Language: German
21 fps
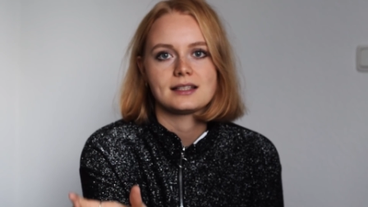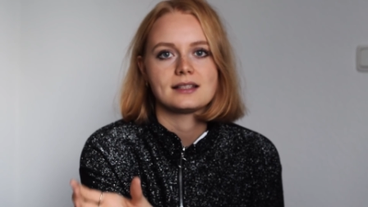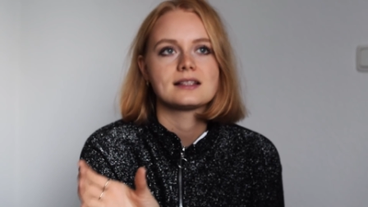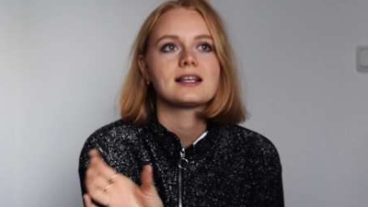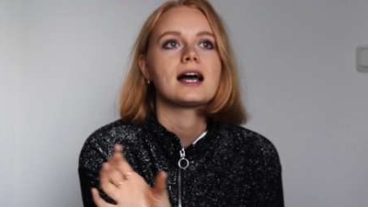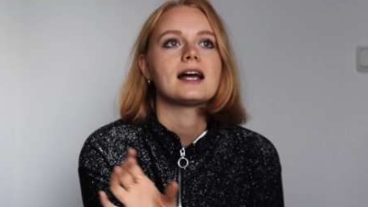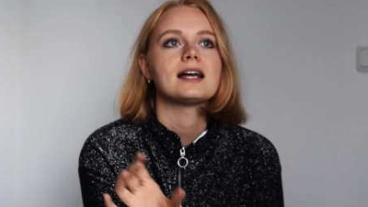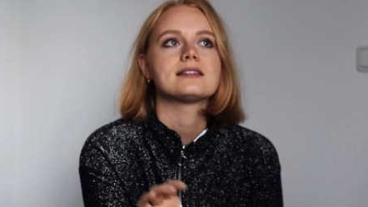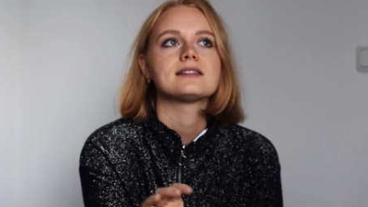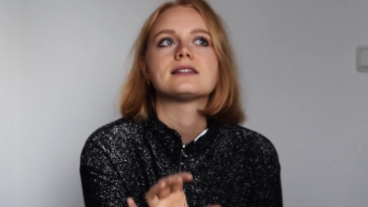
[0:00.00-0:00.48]

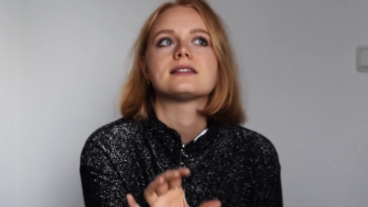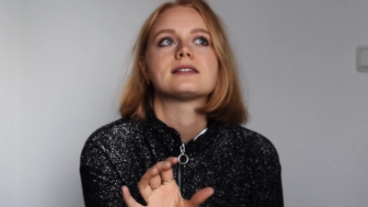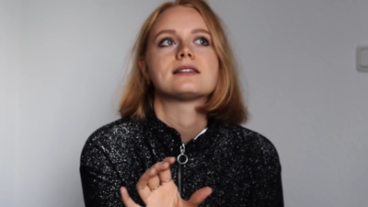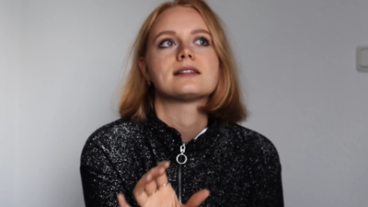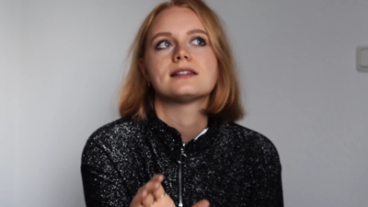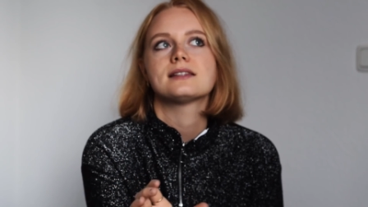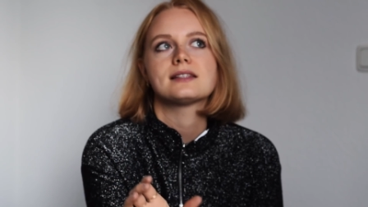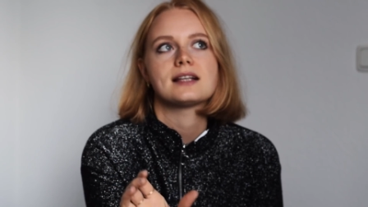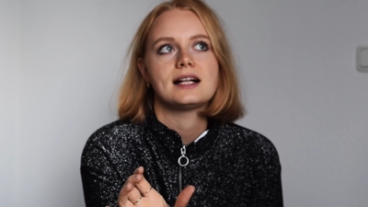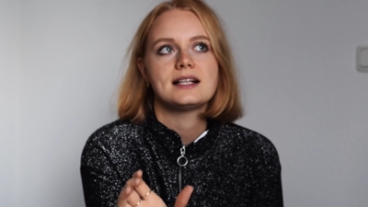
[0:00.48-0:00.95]
Das heißt, es
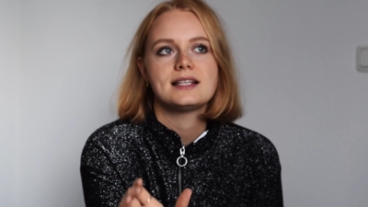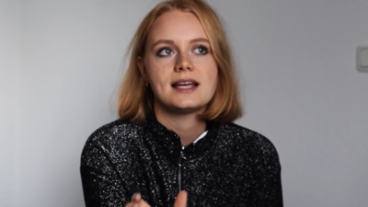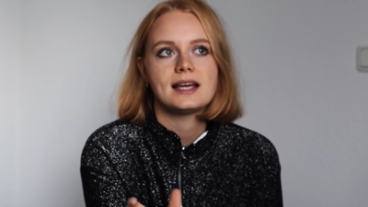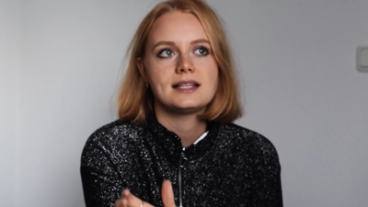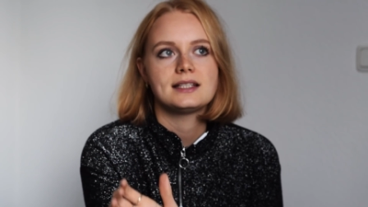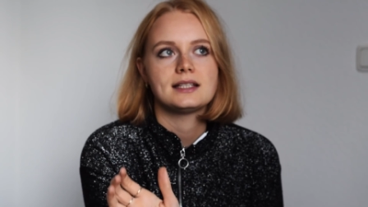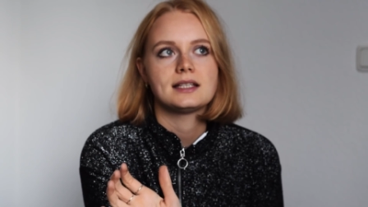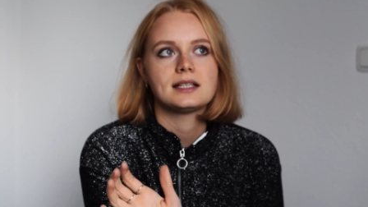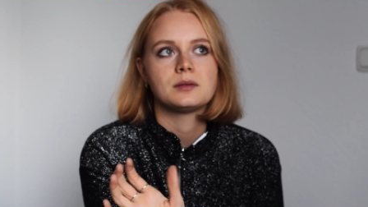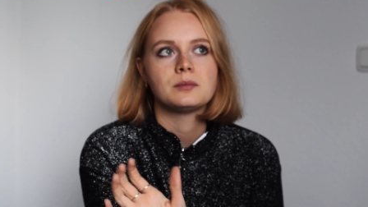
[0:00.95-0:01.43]
ist, als
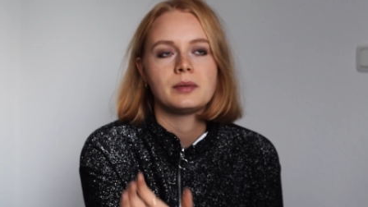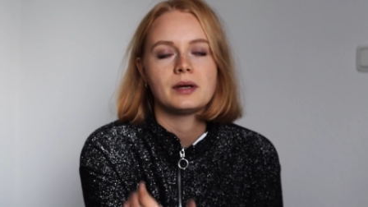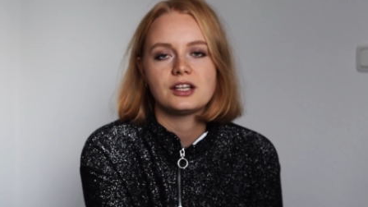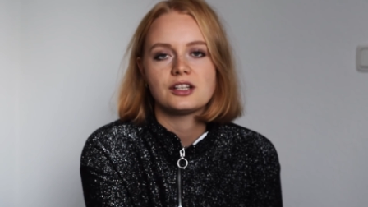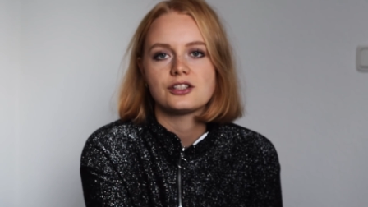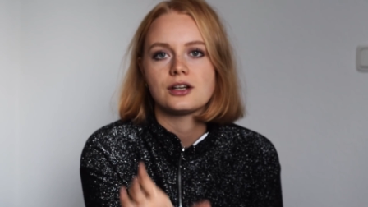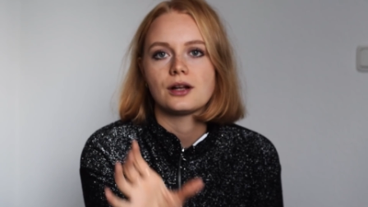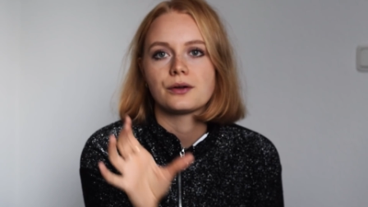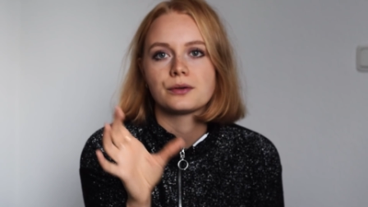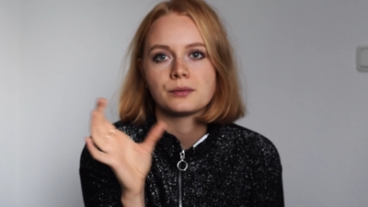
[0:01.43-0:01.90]
hätte ich einen
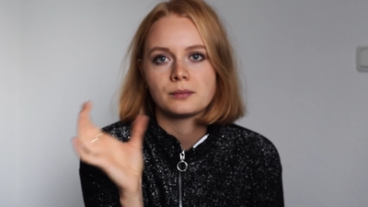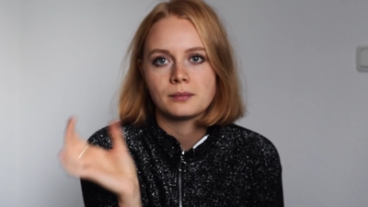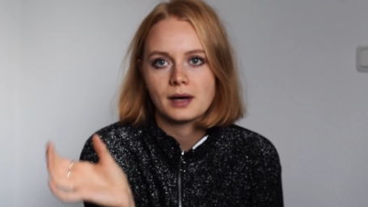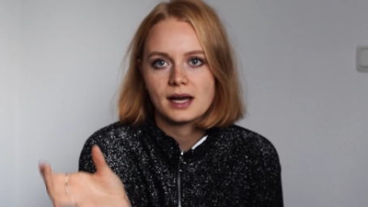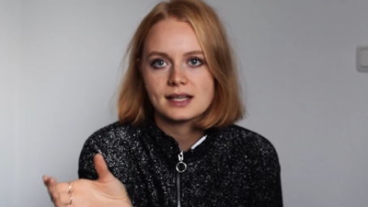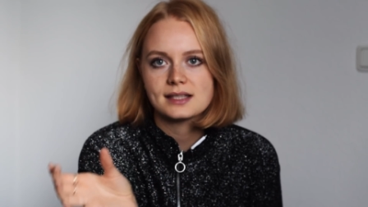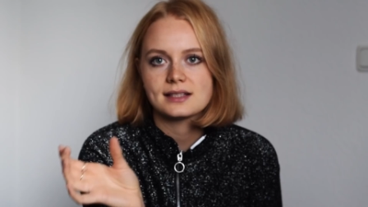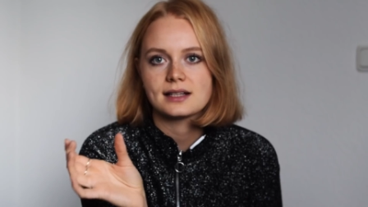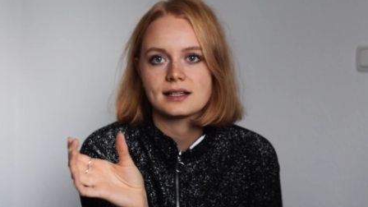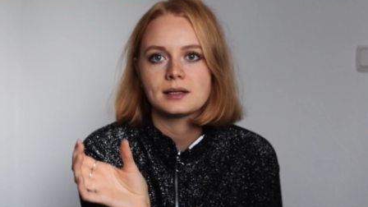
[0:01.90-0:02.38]
Bachelor und einen
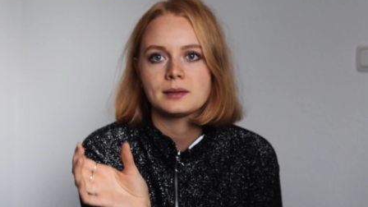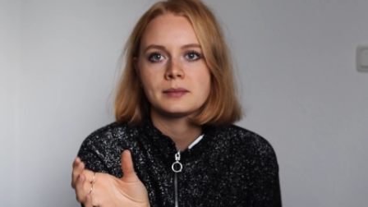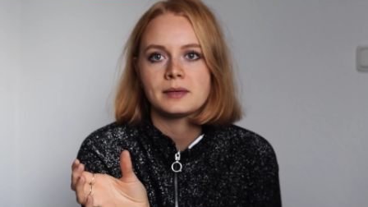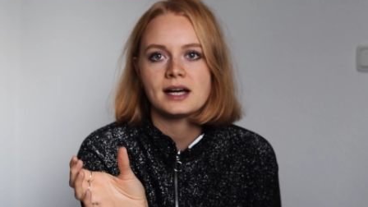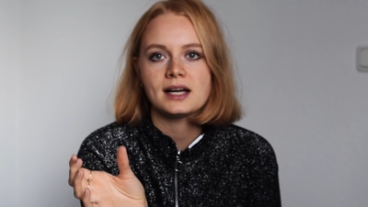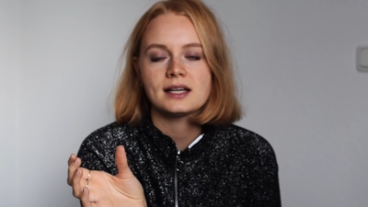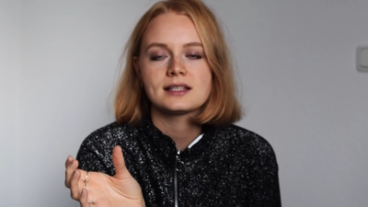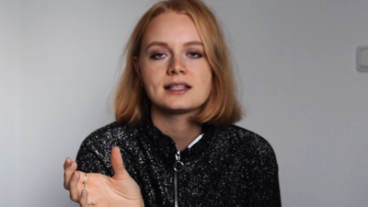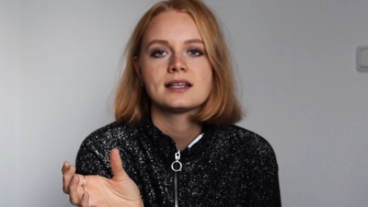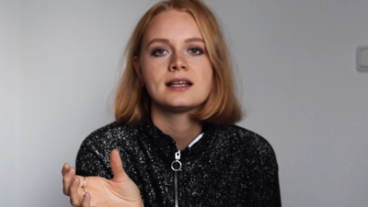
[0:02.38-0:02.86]
Master
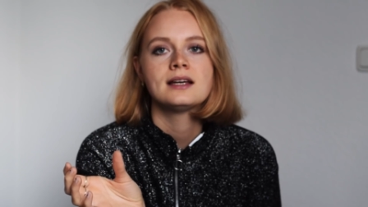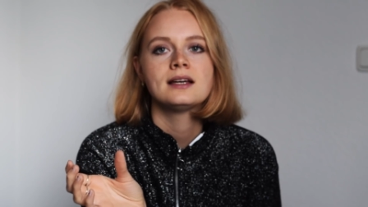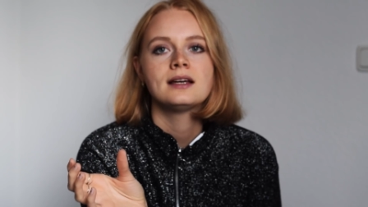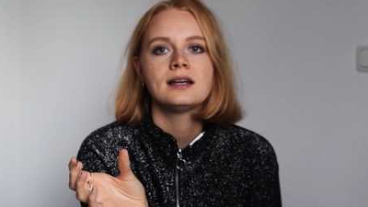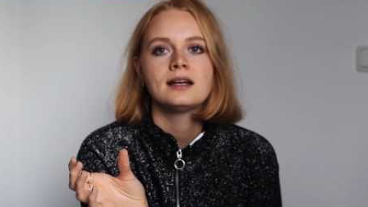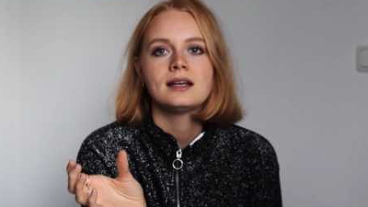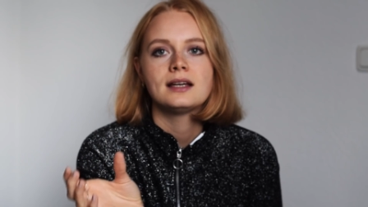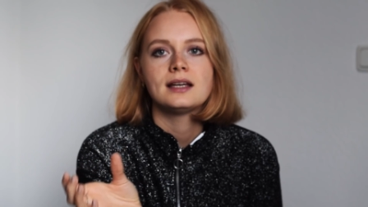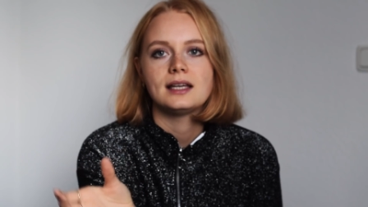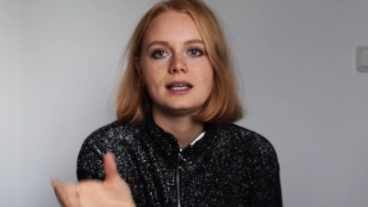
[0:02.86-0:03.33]
gemacht,
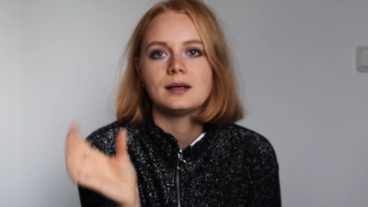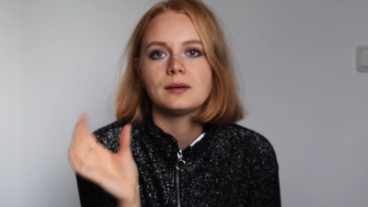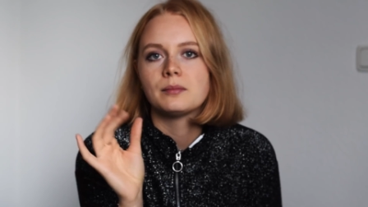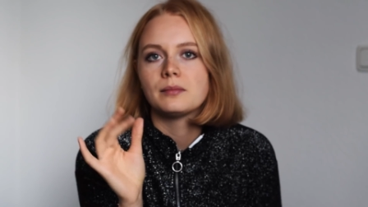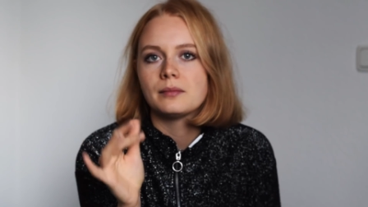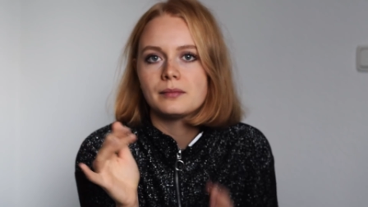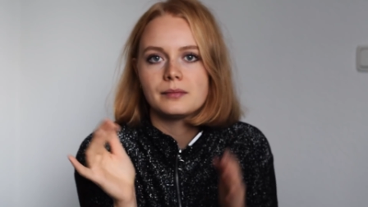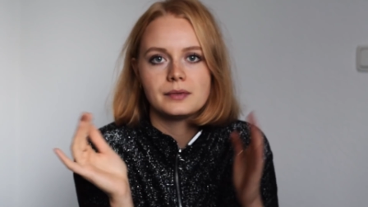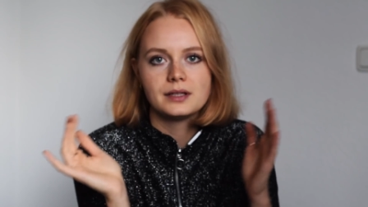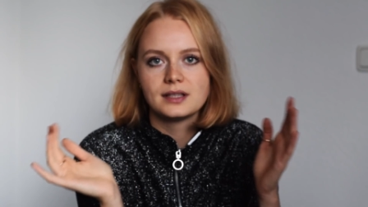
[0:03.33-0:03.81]

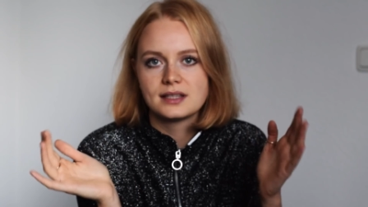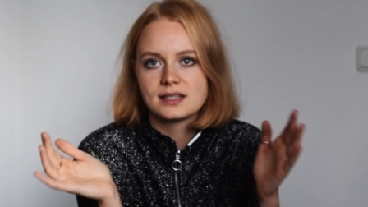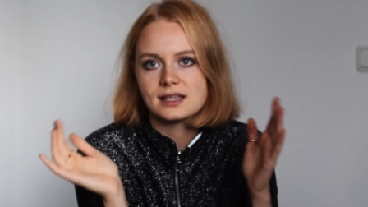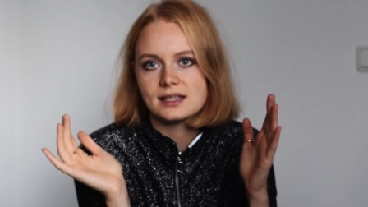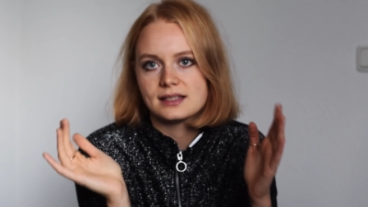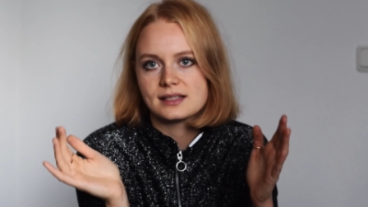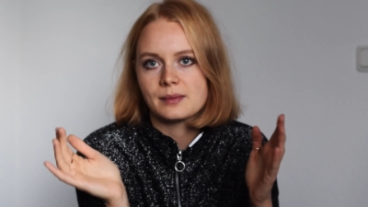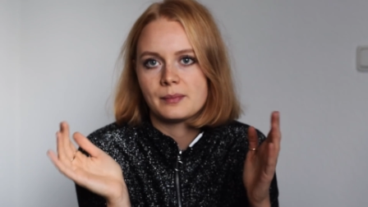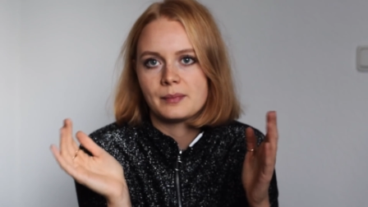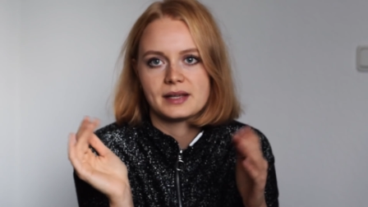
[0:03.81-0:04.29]
eben in
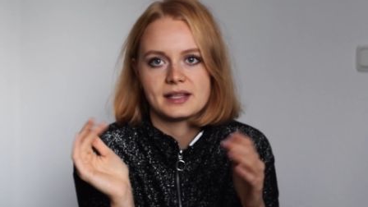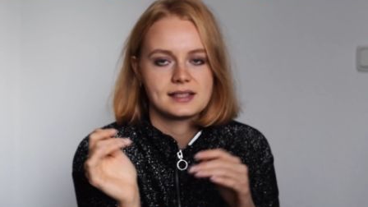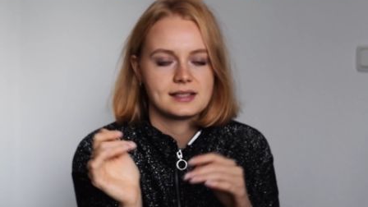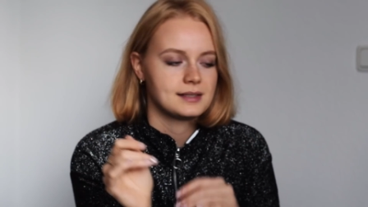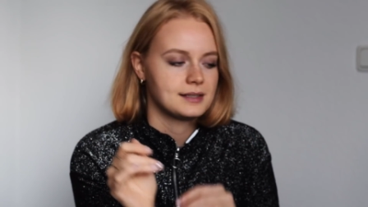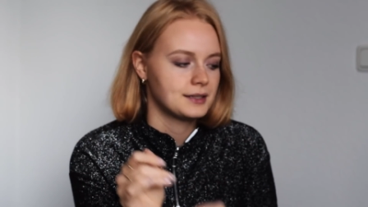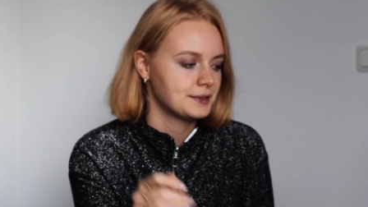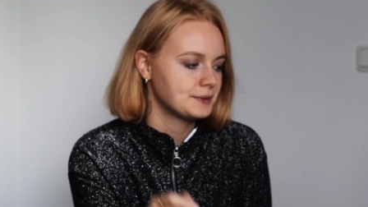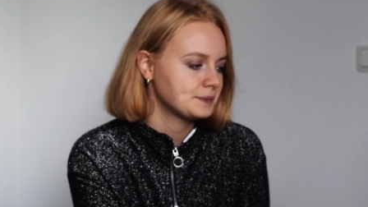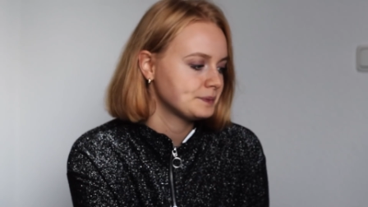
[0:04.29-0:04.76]
zehn
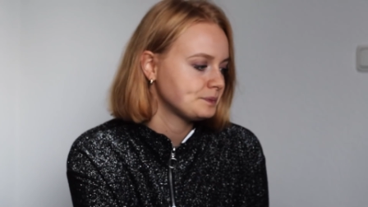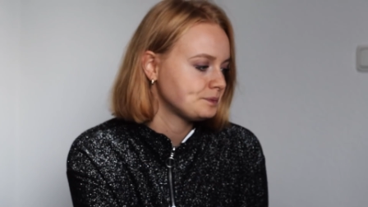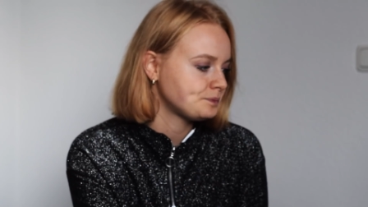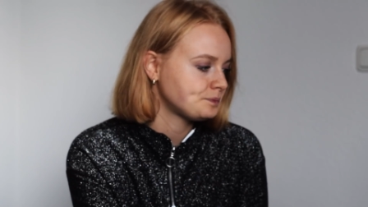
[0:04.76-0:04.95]
Semestern.